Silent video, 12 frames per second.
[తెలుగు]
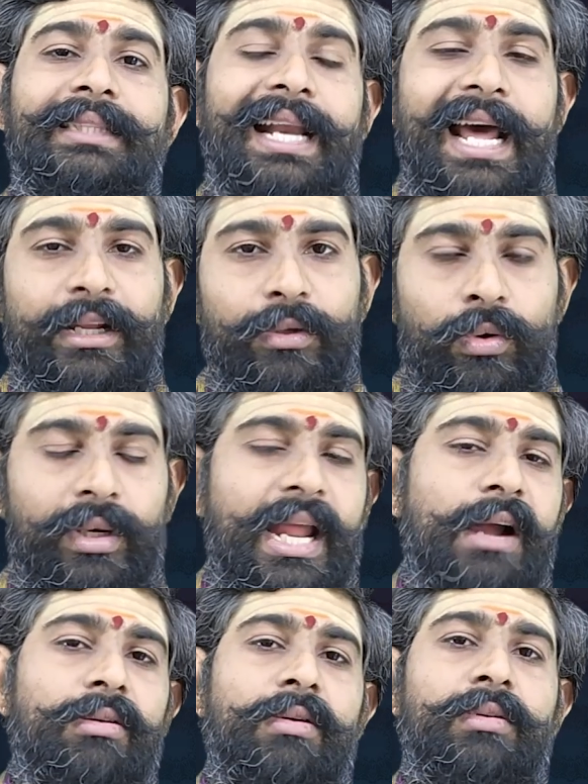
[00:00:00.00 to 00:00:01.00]
ధనానికి లోటు
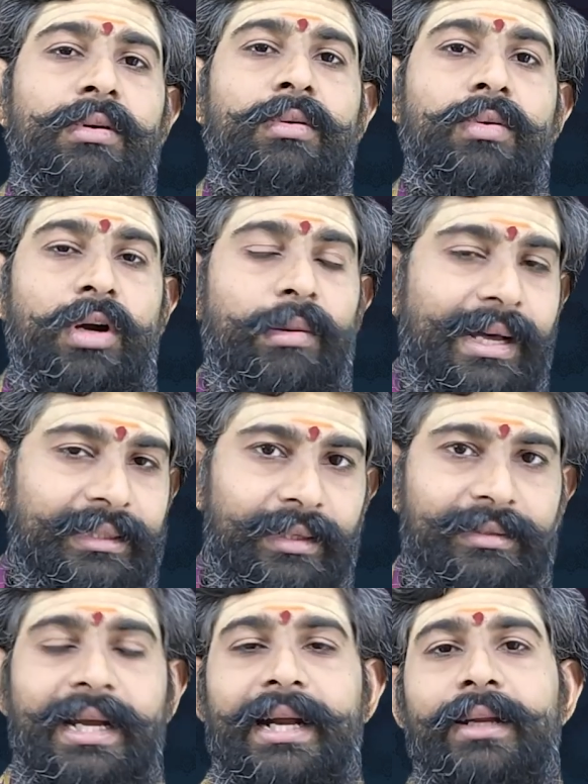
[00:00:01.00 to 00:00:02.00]
లేకుండా ఉండడం
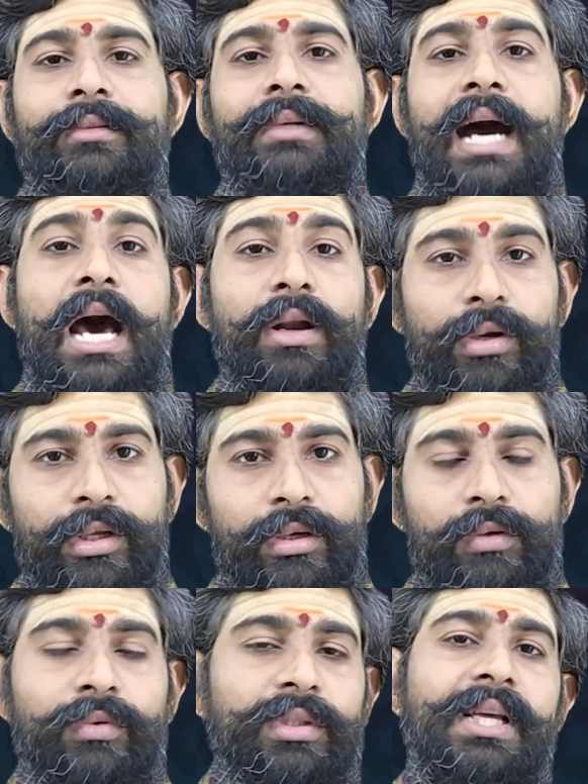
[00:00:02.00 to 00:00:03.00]
రుణబాధలు తగ్గడం
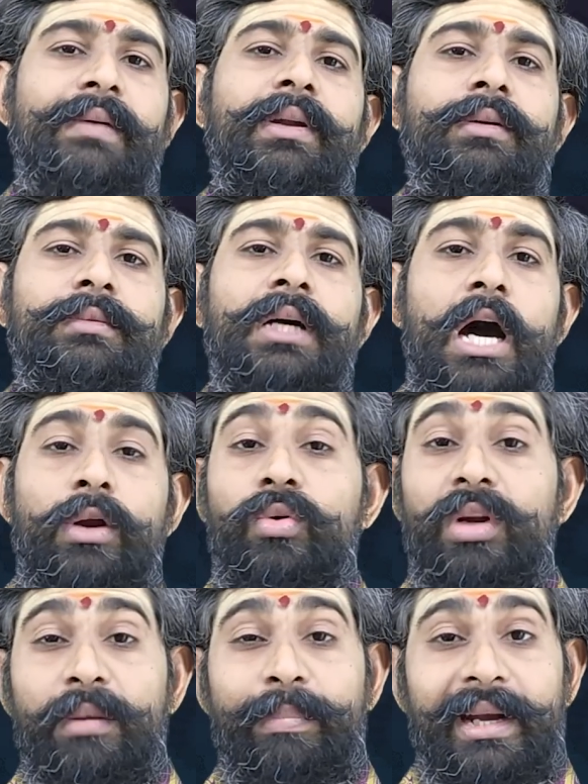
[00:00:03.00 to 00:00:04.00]
ఆరోగ్యంలో వృద్ధి అవ్వడం
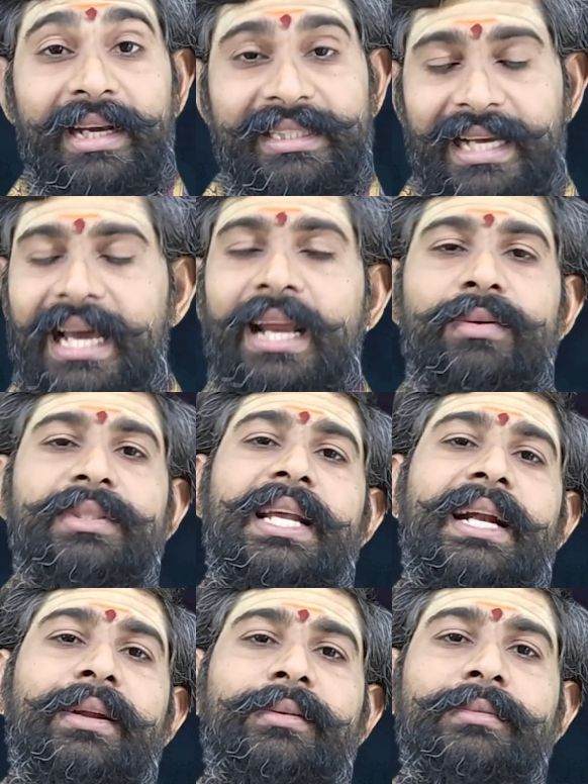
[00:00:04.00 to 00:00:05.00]
అనుకున్న పనులని సకాల్లో
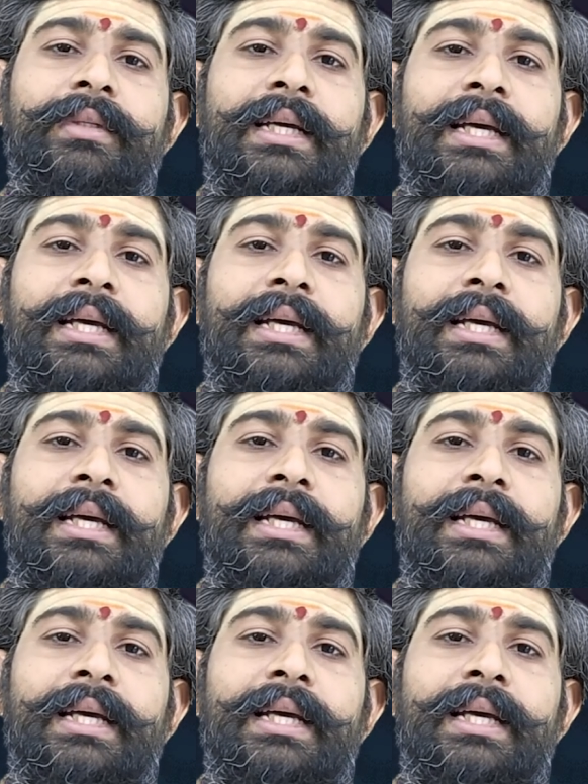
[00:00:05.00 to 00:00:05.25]
జరగడం